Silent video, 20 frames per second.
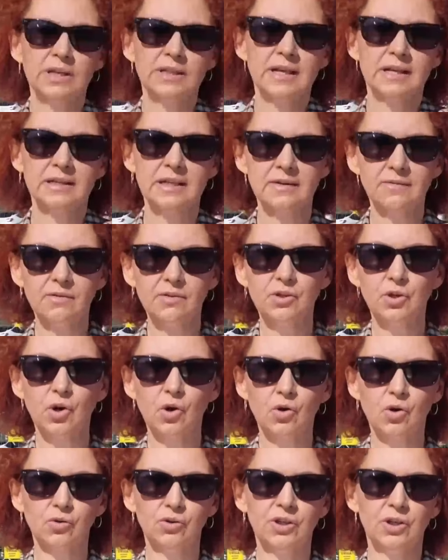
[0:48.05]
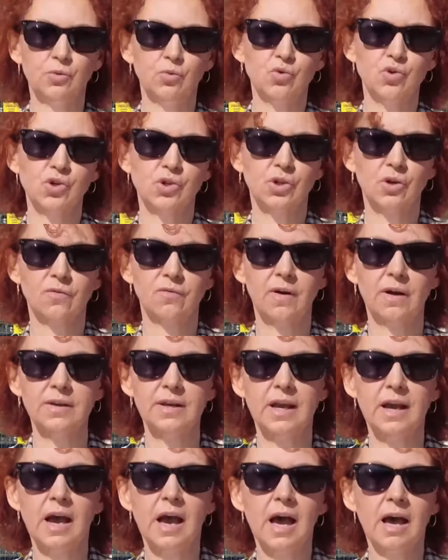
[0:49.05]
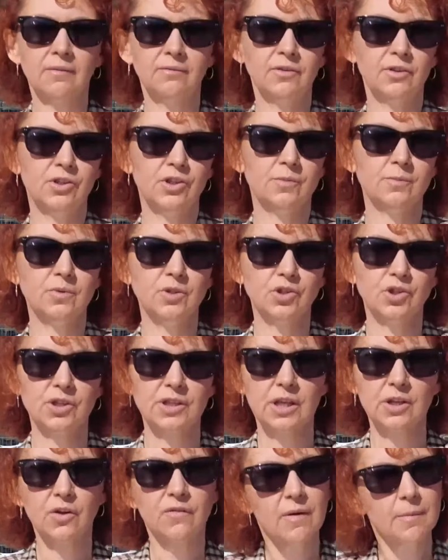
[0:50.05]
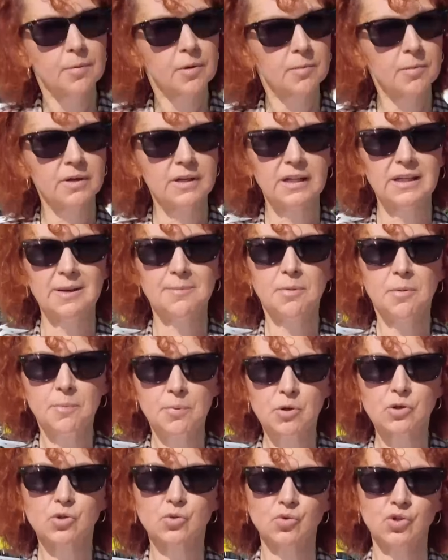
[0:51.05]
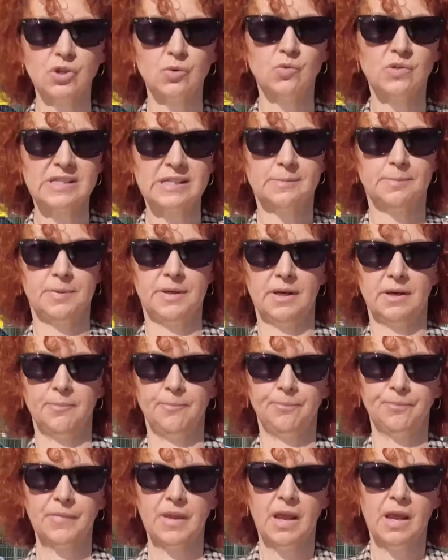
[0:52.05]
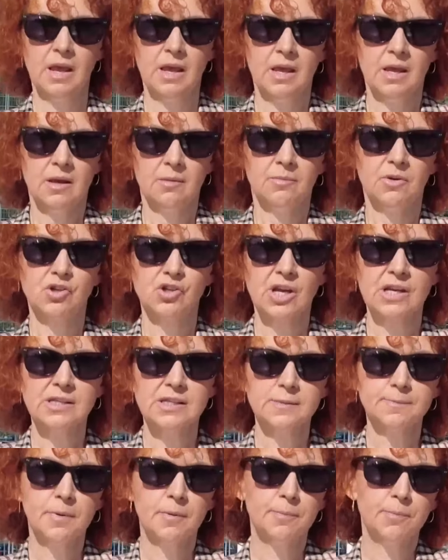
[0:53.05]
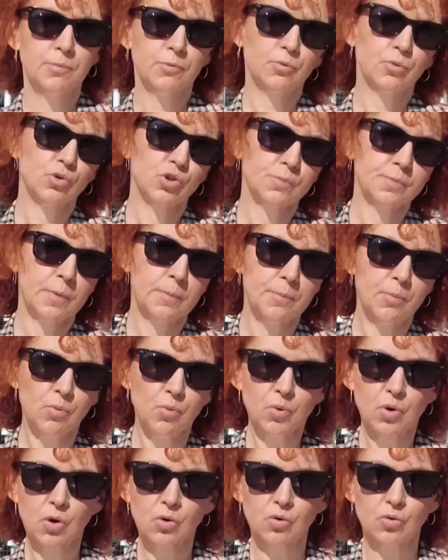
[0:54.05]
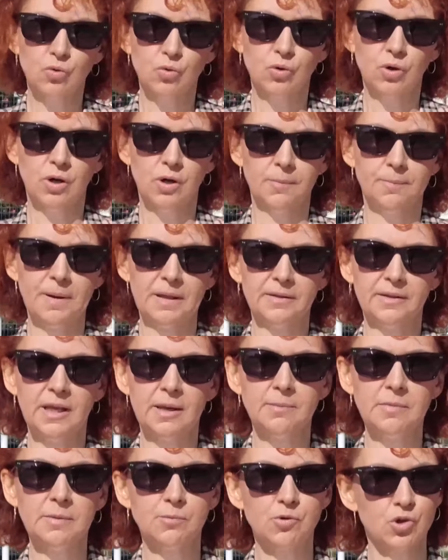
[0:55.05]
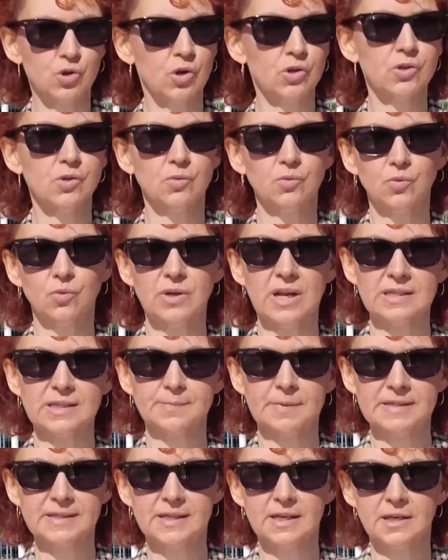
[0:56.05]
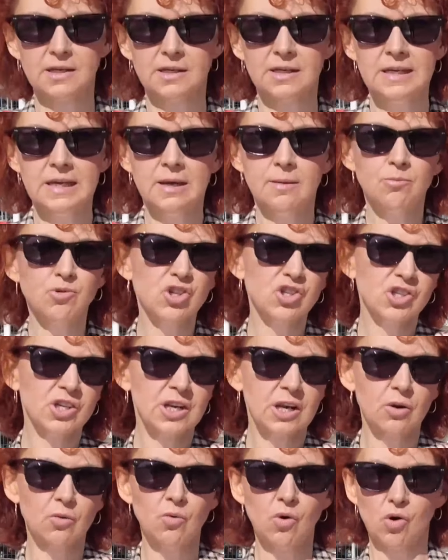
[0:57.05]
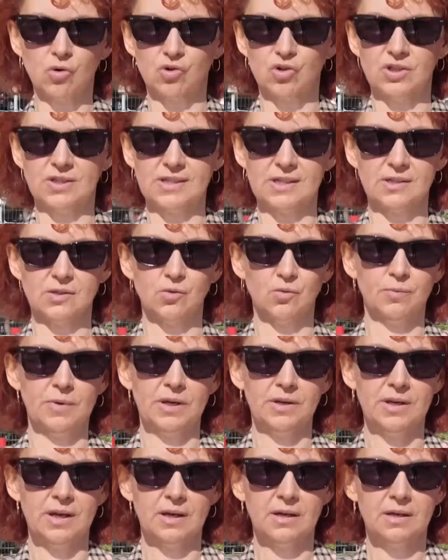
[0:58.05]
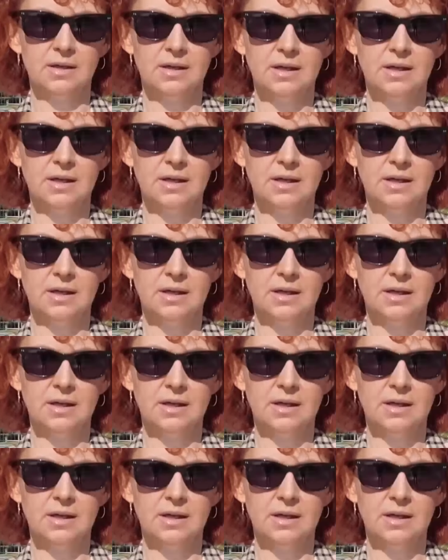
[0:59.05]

jednak nawet rok od jej użytkowania, a widzimy, że ta nowa promenada po prostu się sypie. Mieszkańcy, którzy po pół roku pandemii przychodzą tu na spacery, przecierają oczy ze zdumienia.